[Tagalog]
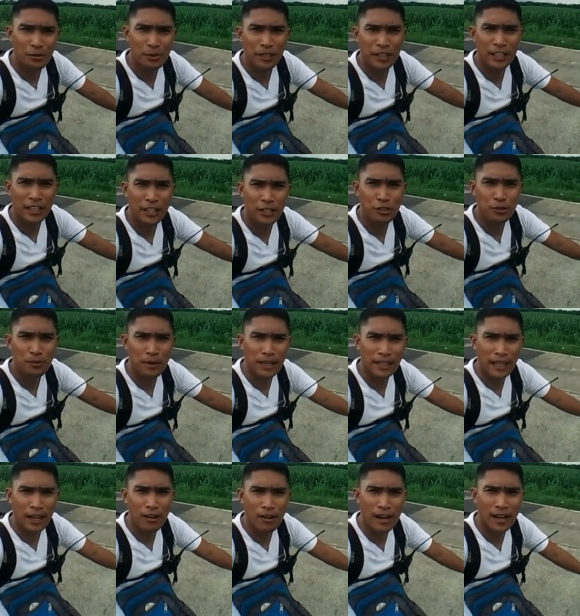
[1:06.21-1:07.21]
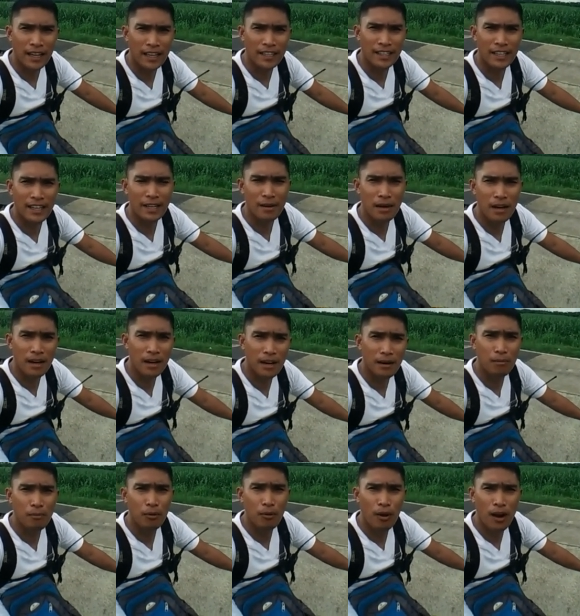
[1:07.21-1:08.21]
Pwedengin yung mga tao, akala nila
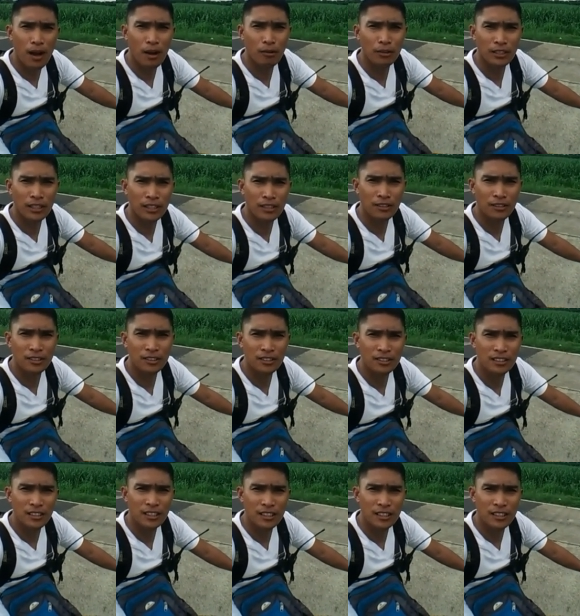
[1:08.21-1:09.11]
uh, buha ako dito.